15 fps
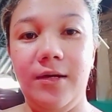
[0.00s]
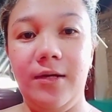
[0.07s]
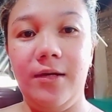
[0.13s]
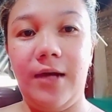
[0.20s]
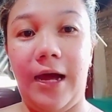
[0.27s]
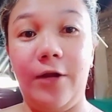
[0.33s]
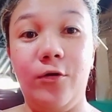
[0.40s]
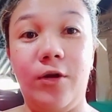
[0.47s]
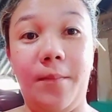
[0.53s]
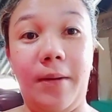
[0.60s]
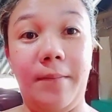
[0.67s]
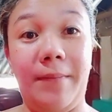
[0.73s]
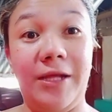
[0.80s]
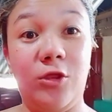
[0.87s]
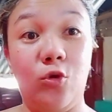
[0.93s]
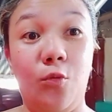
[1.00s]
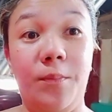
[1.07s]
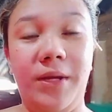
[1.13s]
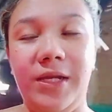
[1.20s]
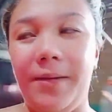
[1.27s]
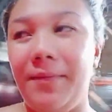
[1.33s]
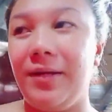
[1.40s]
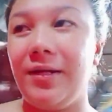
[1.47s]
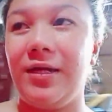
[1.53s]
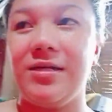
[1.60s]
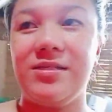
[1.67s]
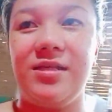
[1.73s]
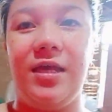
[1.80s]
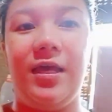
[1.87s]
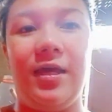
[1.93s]
ano naman, may tubig naman
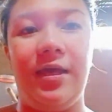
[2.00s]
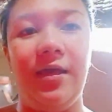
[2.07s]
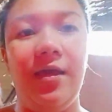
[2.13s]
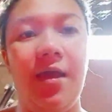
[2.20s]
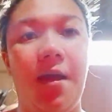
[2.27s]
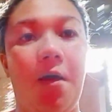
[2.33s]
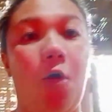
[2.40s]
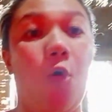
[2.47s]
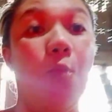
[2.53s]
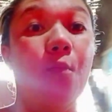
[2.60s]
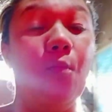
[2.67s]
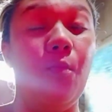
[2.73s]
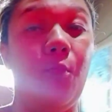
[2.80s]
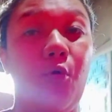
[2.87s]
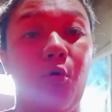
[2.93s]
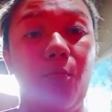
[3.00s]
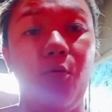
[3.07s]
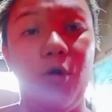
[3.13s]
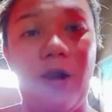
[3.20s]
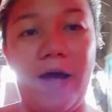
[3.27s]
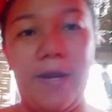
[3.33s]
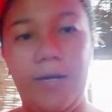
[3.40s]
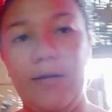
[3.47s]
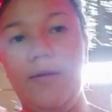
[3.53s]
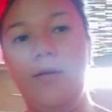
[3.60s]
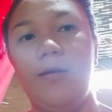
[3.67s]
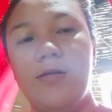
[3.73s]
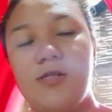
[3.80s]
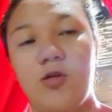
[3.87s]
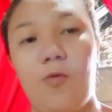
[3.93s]
kasi um, umulan.
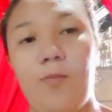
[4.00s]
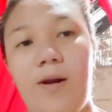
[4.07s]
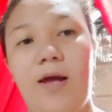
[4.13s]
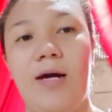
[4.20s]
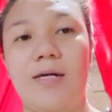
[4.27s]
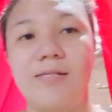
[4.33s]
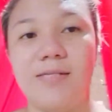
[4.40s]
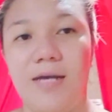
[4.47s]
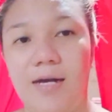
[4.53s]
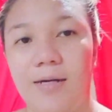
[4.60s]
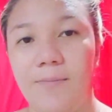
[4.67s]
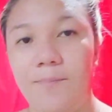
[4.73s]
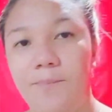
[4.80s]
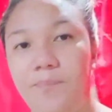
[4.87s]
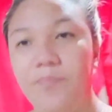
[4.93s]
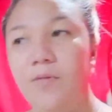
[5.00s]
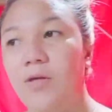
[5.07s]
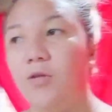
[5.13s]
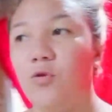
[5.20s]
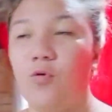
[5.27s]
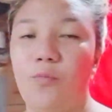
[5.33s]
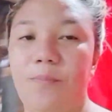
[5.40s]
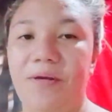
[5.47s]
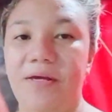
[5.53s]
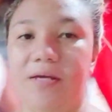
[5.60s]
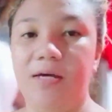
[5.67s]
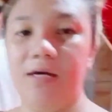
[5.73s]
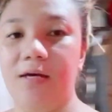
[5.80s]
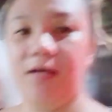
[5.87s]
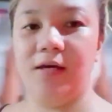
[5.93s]
So, malakas ang tubig.
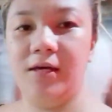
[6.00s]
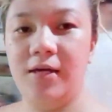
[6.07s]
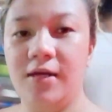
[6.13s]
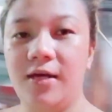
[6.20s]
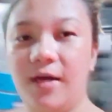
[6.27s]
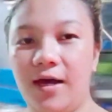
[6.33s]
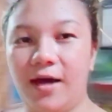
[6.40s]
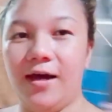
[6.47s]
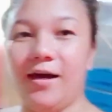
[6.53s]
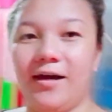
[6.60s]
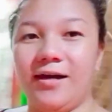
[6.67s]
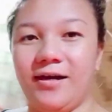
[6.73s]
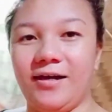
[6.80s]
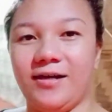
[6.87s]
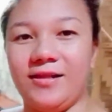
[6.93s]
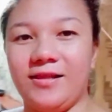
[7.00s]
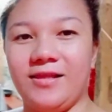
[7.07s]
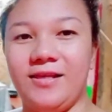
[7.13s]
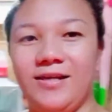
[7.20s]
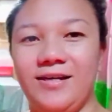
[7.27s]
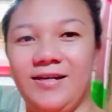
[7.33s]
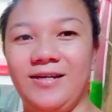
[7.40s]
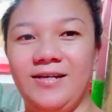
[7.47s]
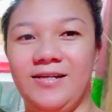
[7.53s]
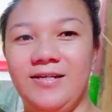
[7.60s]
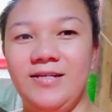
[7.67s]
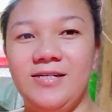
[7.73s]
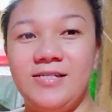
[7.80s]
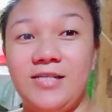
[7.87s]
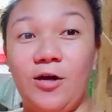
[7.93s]
At,
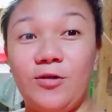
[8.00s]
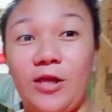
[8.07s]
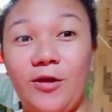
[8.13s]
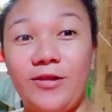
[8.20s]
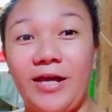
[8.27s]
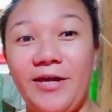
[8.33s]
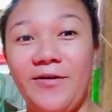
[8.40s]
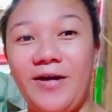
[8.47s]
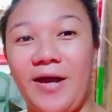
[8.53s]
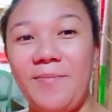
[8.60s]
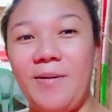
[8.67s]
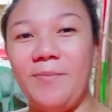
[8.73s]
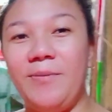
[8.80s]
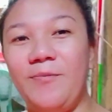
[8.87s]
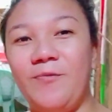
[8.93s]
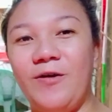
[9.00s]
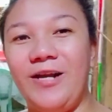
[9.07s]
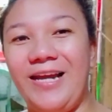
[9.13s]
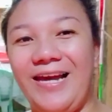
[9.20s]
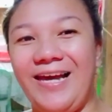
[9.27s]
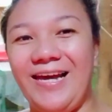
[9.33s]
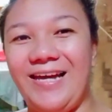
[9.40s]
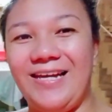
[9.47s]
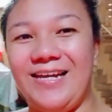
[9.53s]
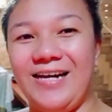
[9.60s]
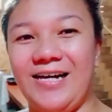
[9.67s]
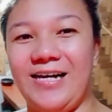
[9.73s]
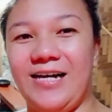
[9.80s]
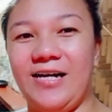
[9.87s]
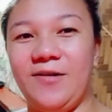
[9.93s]
shout out tayo kay Ma'am Beverly
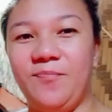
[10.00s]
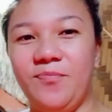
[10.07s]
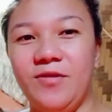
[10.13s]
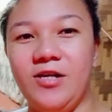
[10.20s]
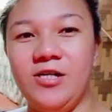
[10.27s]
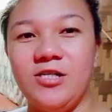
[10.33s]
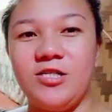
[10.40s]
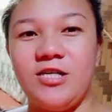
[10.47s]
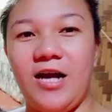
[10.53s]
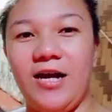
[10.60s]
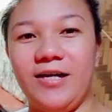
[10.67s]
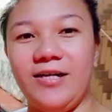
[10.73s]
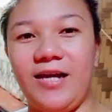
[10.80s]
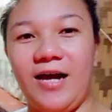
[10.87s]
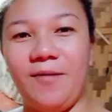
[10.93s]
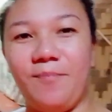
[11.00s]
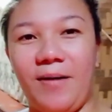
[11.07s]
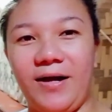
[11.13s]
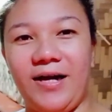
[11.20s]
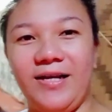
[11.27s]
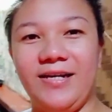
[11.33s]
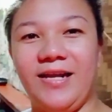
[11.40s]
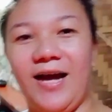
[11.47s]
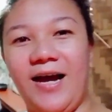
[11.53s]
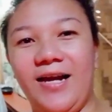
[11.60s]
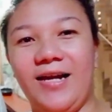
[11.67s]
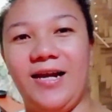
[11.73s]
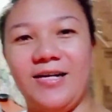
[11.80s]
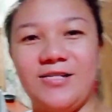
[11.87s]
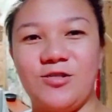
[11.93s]
na siyang nagpaganda
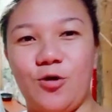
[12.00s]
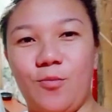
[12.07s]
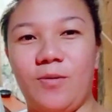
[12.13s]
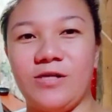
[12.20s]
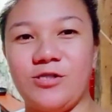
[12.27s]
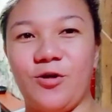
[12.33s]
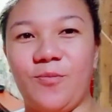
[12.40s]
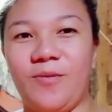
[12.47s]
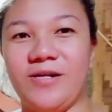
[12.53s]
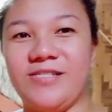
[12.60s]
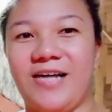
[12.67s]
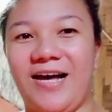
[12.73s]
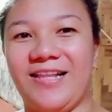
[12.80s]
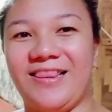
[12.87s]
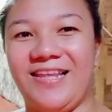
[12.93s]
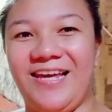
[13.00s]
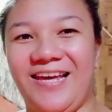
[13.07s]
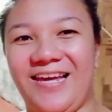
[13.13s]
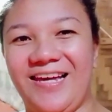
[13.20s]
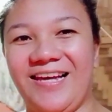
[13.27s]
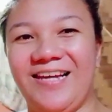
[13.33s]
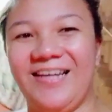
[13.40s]
ng sobra-sobra sa ating,